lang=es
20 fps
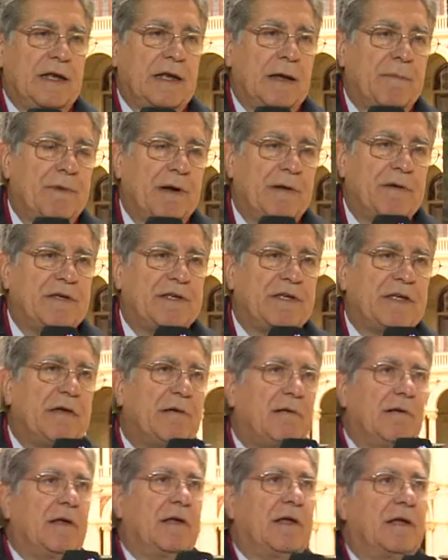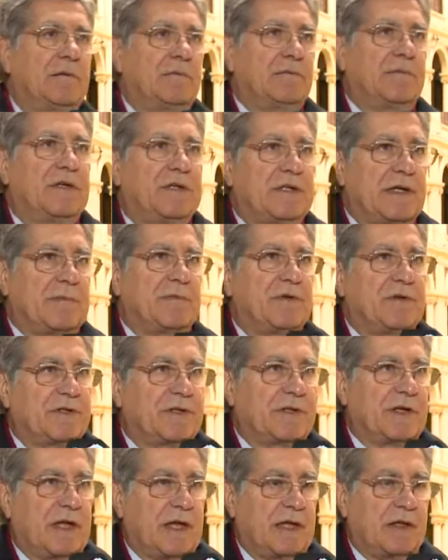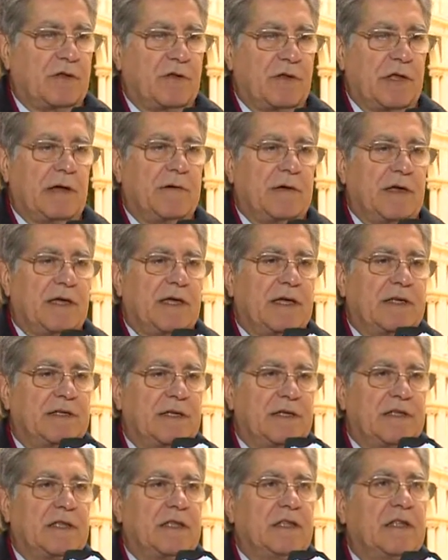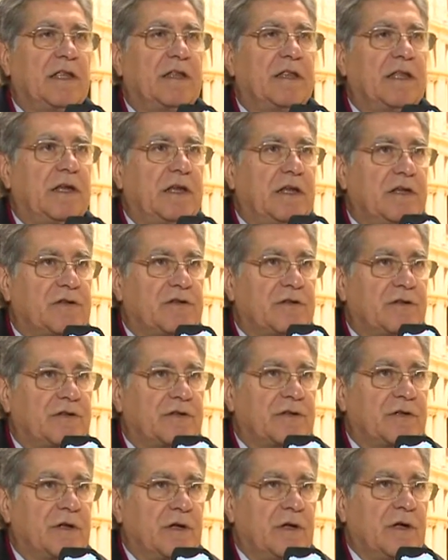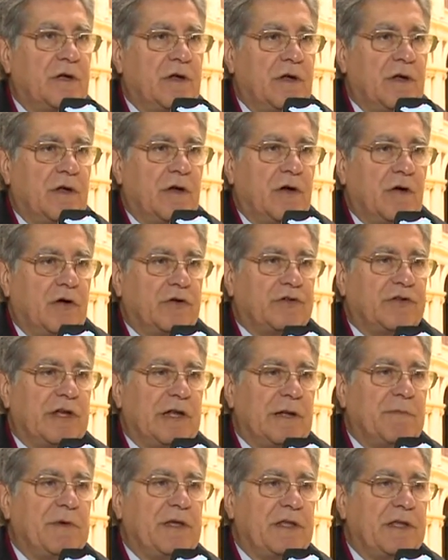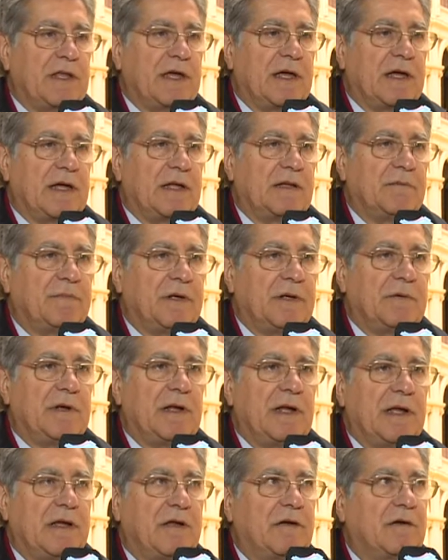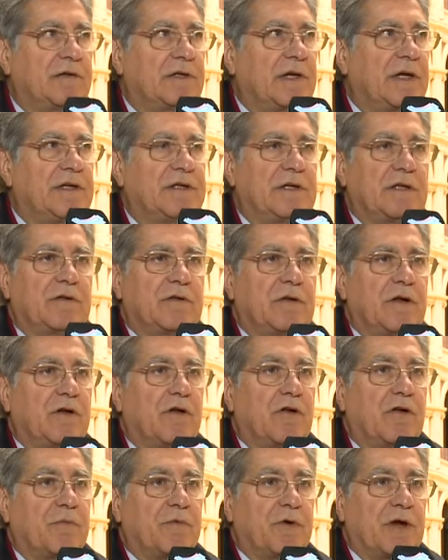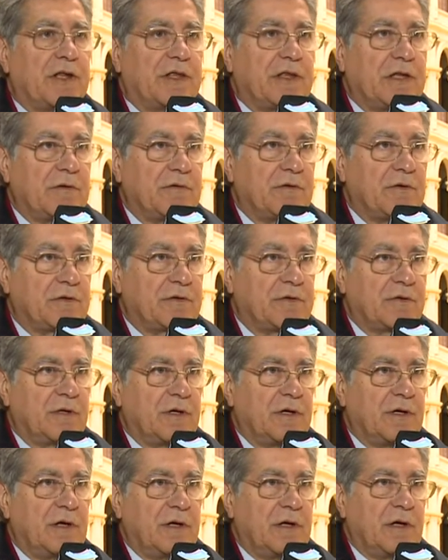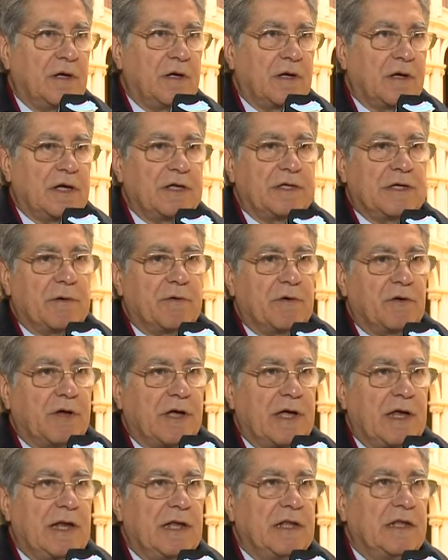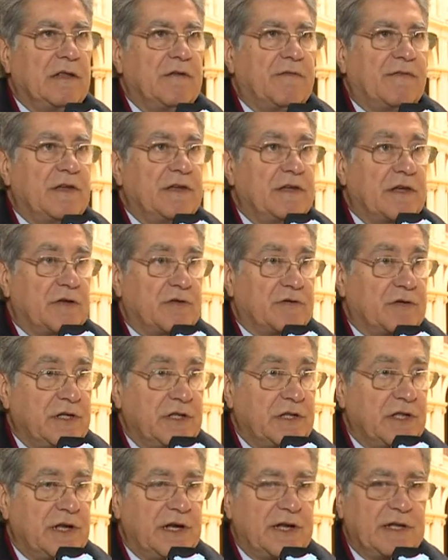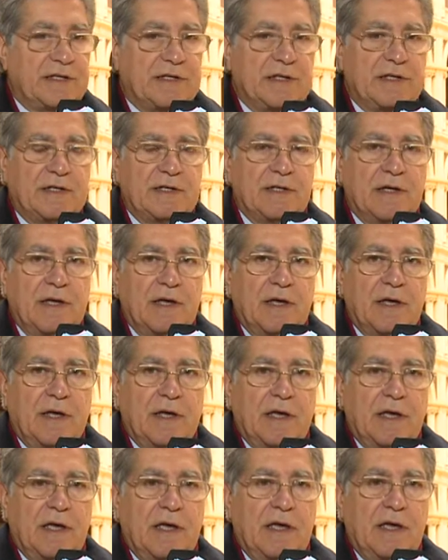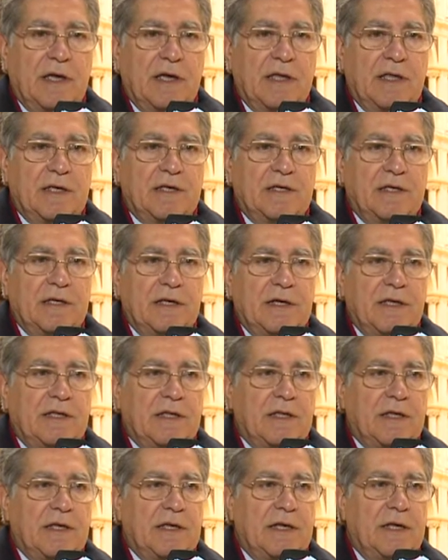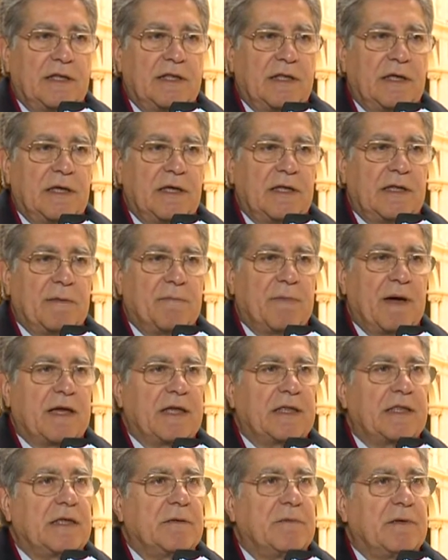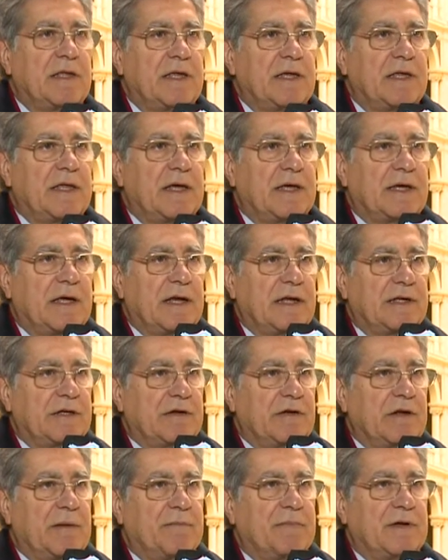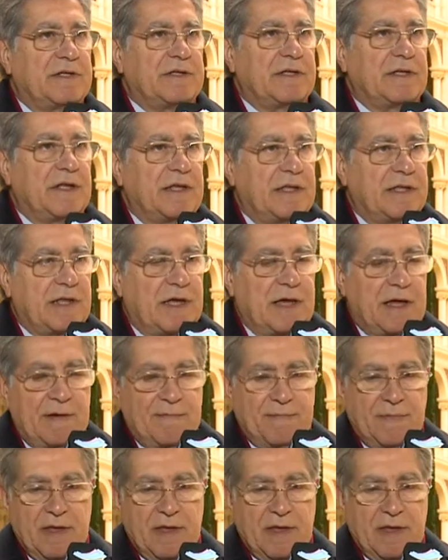Era previsible, decíamos que toda vez que se extienden derechos o se limitan privilegios, hay sectores corporativos que se abroquelan en defensa de sus intereses. Eh, es decir, este, este, este paquete de medidas que la señora presidenta